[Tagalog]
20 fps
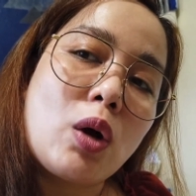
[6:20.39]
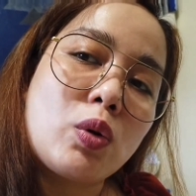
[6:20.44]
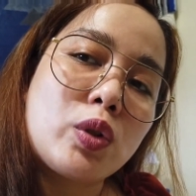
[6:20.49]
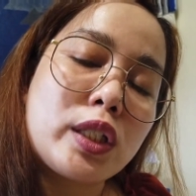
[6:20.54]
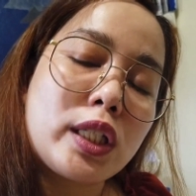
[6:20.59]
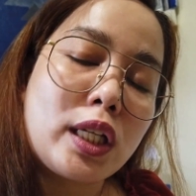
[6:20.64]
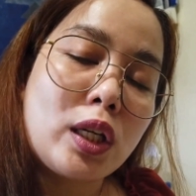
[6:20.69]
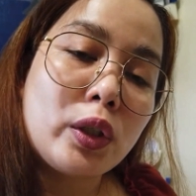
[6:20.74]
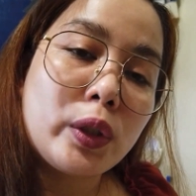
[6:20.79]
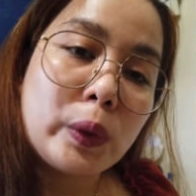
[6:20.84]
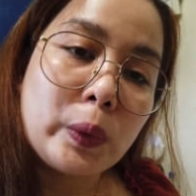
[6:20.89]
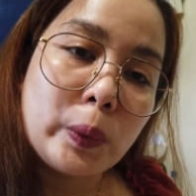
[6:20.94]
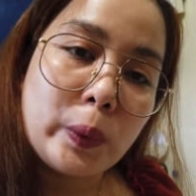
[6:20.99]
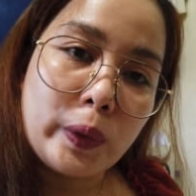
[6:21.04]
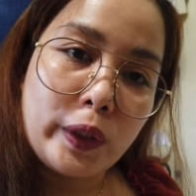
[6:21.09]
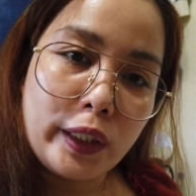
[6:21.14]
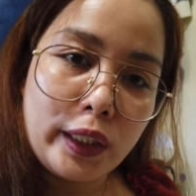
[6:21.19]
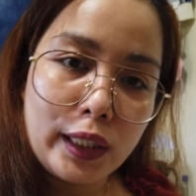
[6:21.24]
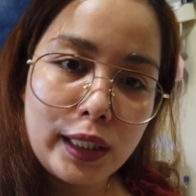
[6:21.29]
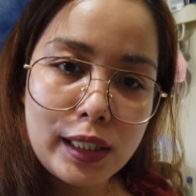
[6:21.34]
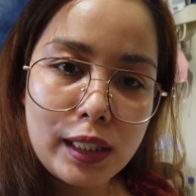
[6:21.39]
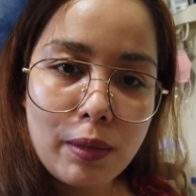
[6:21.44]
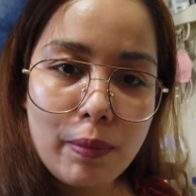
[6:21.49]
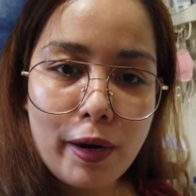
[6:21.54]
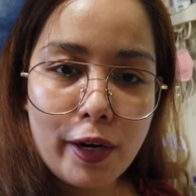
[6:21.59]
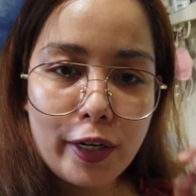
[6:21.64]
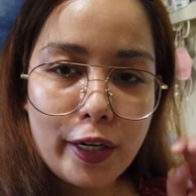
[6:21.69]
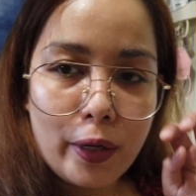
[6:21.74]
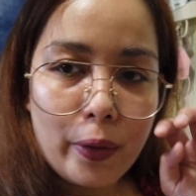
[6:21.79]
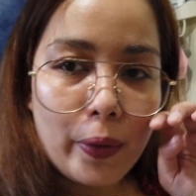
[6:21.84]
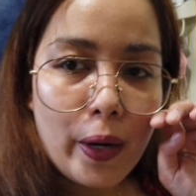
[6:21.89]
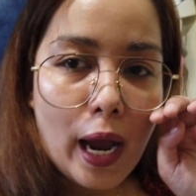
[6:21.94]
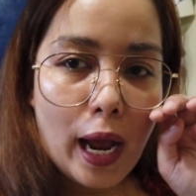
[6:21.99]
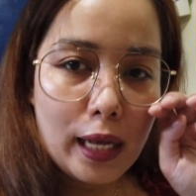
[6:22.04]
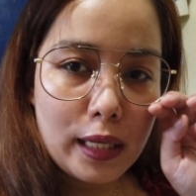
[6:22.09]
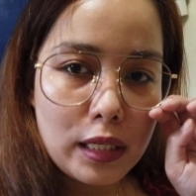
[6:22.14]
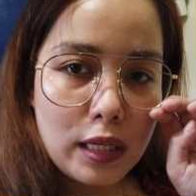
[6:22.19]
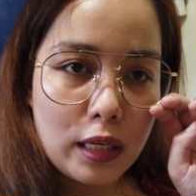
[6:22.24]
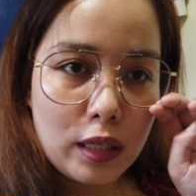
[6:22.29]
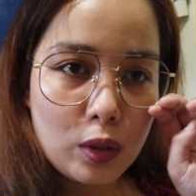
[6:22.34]
Kung saan ako nag-work kasi meron akong
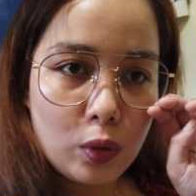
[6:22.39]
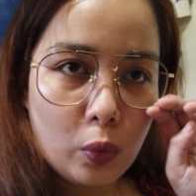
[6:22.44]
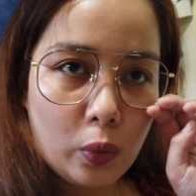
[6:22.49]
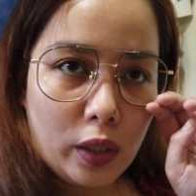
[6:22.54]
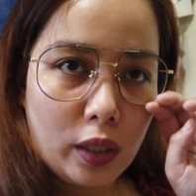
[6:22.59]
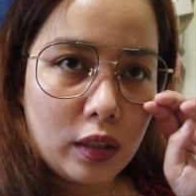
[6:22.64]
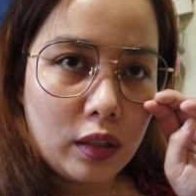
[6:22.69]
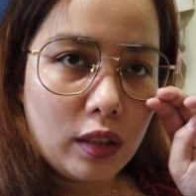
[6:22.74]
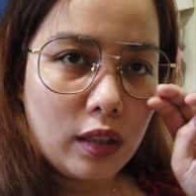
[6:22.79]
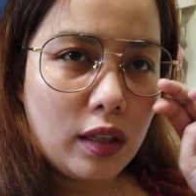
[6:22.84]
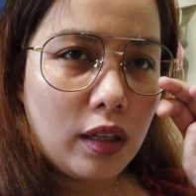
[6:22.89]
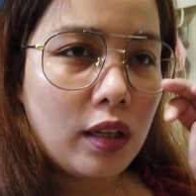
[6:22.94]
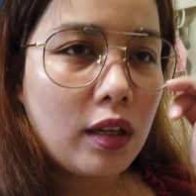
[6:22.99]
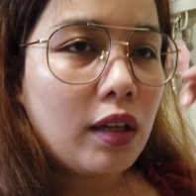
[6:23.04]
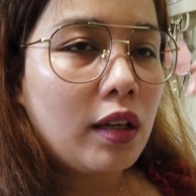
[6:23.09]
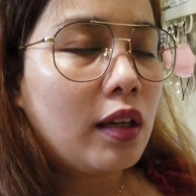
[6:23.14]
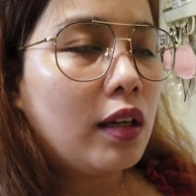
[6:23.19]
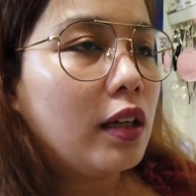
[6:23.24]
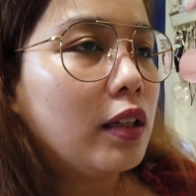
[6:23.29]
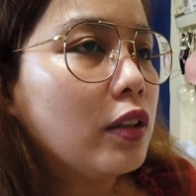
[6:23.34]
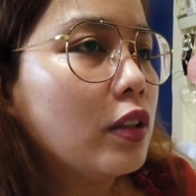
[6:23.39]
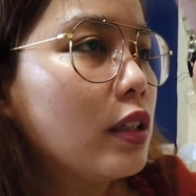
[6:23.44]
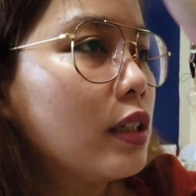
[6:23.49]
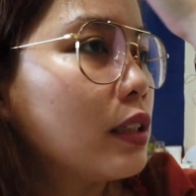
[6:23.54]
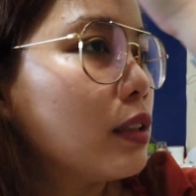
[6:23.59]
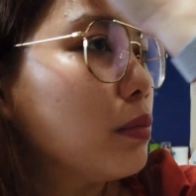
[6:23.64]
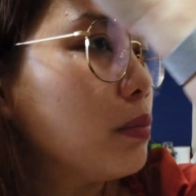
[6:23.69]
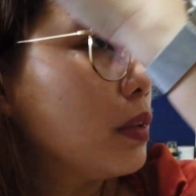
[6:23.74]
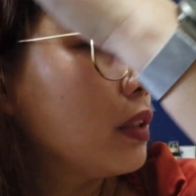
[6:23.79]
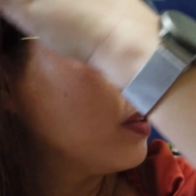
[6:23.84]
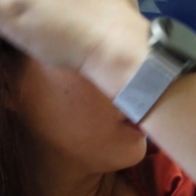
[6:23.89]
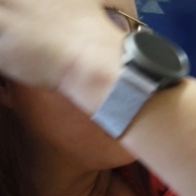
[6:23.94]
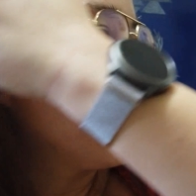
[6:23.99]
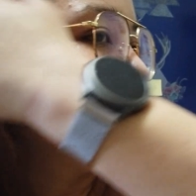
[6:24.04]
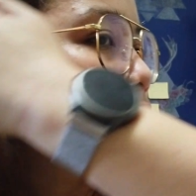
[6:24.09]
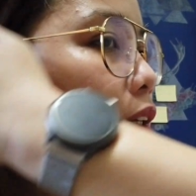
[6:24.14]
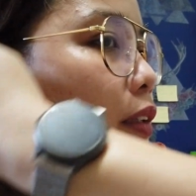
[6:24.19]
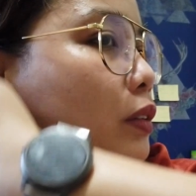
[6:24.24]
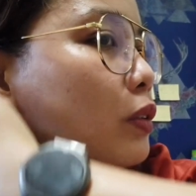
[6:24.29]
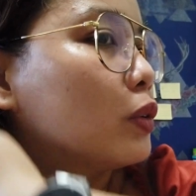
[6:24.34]
aasikasuhin. Yun lang naman yung
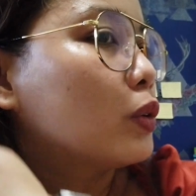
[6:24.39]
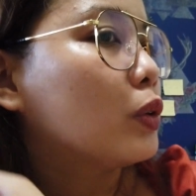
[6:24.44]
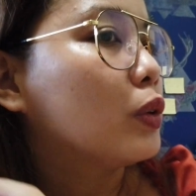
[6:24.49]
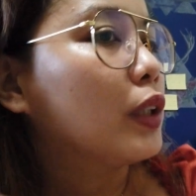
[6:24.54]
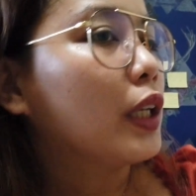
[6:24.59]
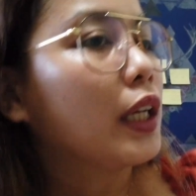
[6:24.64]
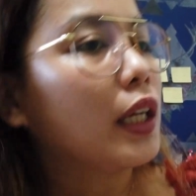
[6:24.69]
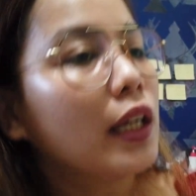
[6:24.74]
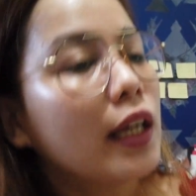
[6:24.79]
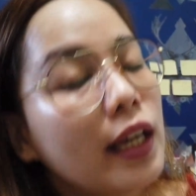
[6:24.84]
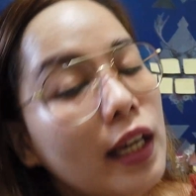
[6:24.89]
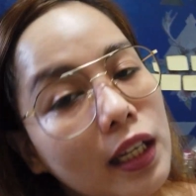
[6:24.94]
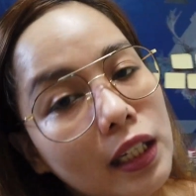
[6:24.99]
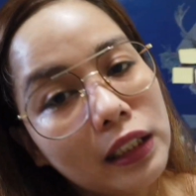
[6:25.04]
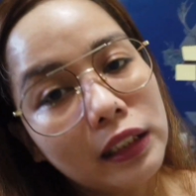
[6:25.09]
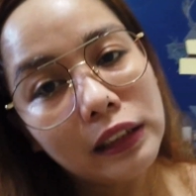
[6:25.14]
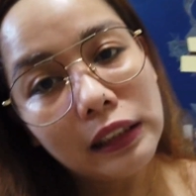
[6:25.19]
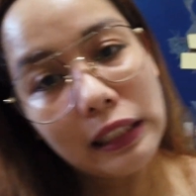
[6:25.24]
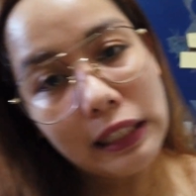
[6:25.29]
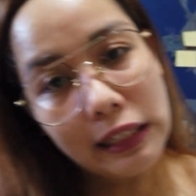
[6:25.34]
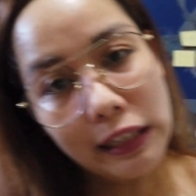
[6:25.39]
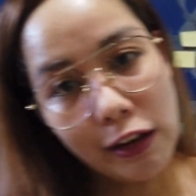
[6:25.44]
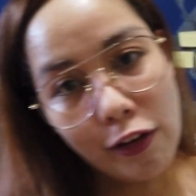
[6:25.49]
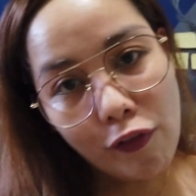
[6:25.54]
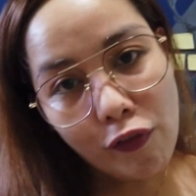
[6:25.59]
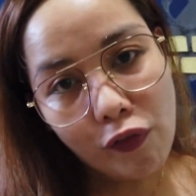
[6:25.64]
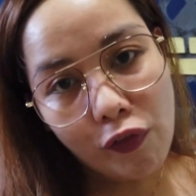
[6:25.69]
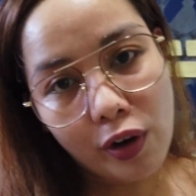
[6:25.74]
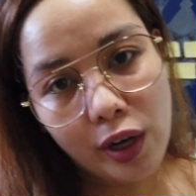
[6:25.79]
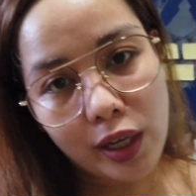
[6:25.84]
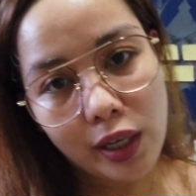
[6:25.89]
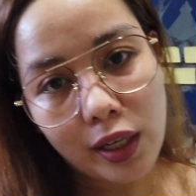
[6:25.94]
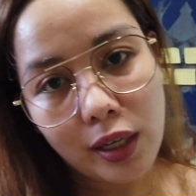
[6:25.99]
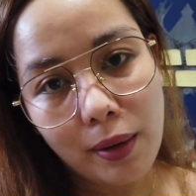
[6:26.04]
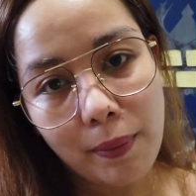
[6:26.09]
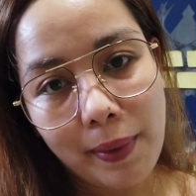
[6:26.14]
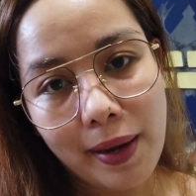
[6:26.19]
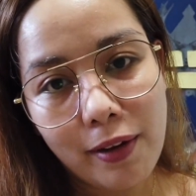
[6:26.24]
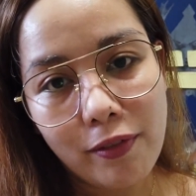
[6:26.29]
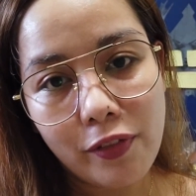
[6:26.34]
errand ko today. And if
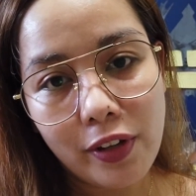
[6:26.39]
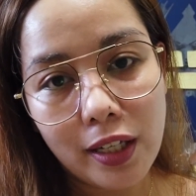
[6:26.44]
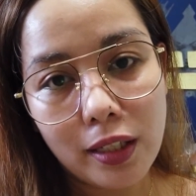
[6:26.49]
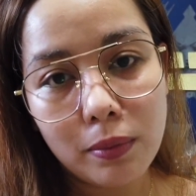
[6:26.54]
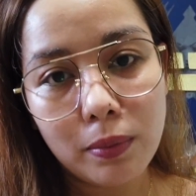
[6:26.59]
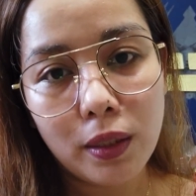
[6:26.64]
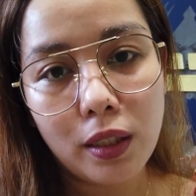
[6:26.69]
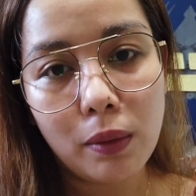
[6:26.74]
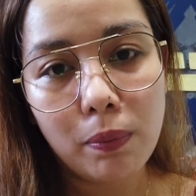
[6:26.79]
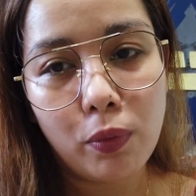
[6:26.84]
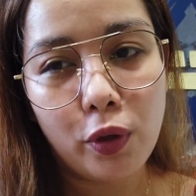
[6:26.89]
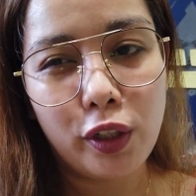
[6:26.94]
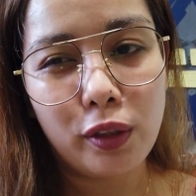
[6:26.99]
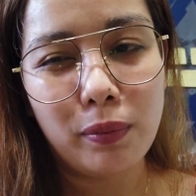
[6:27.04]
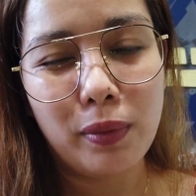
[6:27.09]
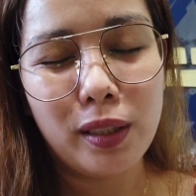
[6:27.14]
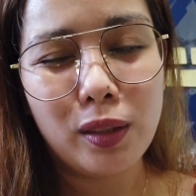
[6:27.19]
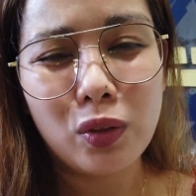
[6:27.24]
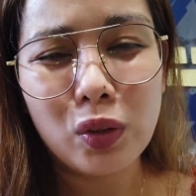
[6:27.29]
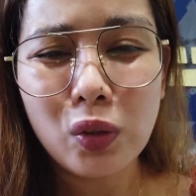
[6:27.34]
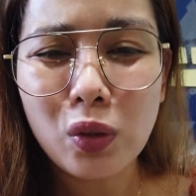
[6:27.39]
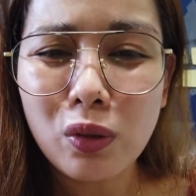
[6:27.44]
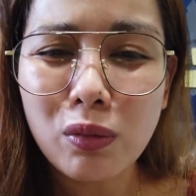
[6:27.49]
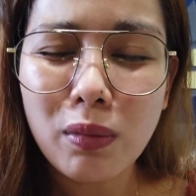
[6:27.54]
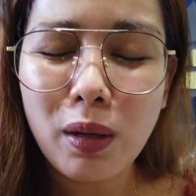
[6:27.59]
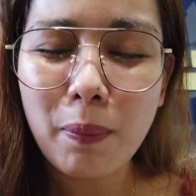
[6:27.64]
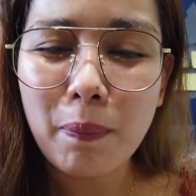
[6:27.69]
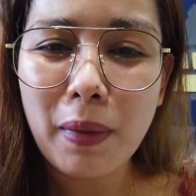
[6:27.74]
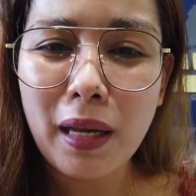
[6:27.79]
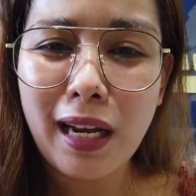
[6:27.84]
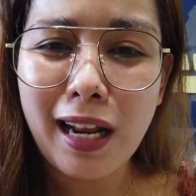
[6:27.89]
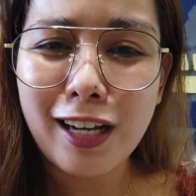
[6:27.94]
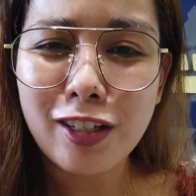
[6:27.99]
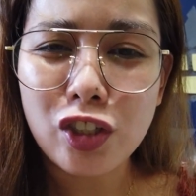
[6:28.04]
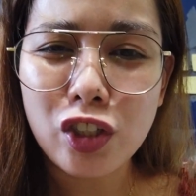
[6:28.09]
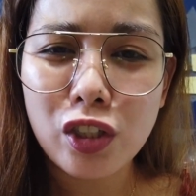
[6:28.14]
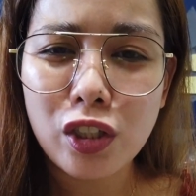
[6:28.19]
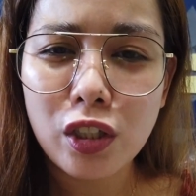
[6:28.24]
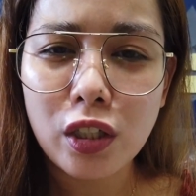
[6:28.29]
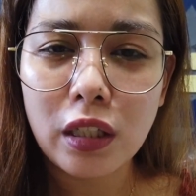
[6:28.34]
may available appointment, gusto ko
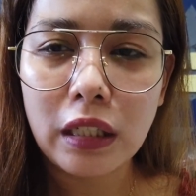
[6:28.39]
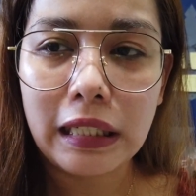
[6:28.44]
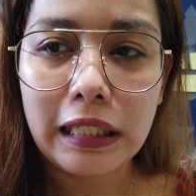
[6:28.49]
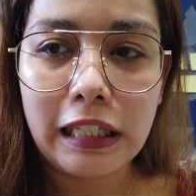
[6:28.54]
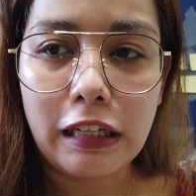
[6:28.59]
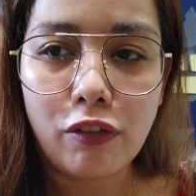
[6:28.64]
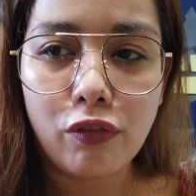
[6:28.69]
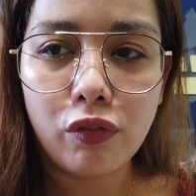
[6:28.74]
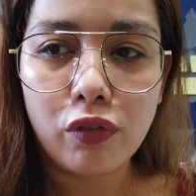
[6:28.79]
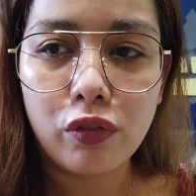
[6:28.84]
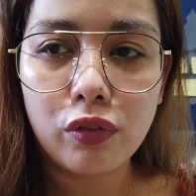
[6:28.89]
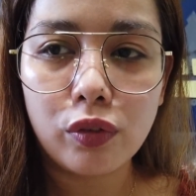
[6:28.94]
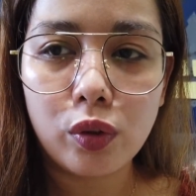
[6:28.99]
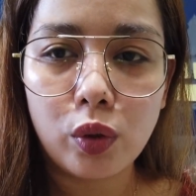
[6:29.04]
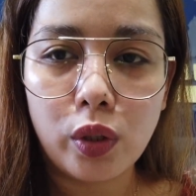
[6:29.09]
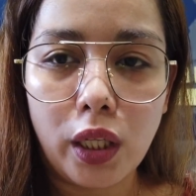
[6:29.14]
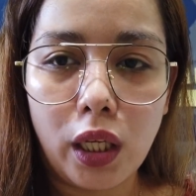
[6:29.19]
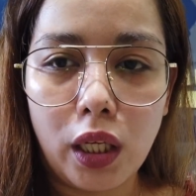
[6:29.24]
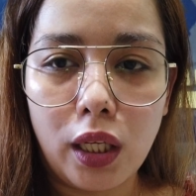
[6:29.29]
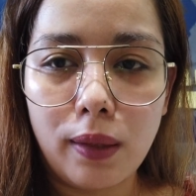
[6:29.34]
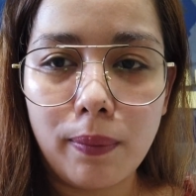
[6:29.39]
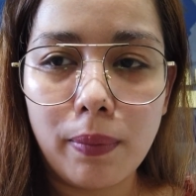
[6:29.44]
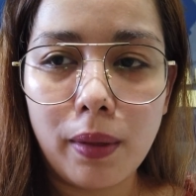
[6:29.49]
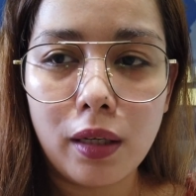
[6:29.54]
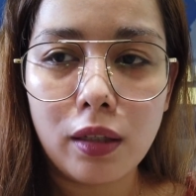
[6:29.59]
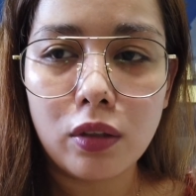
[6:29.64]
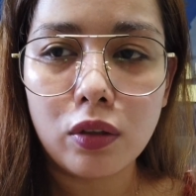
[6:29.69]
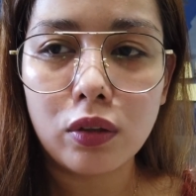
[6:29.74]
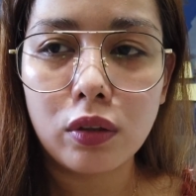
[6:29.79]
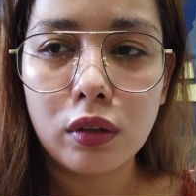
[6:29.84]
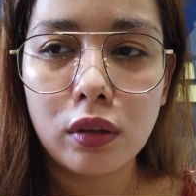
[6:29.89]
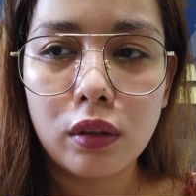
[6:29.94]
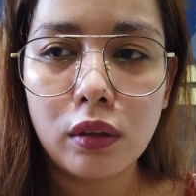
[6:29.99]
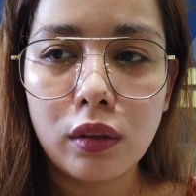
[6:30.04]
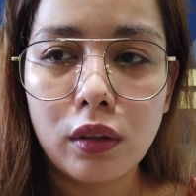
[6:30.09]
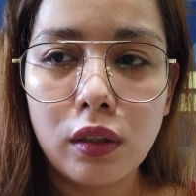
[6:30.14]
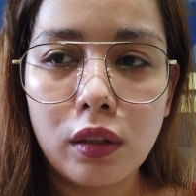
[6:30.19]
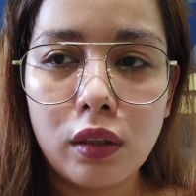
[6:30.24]
magpa-lash leaf today. Pero,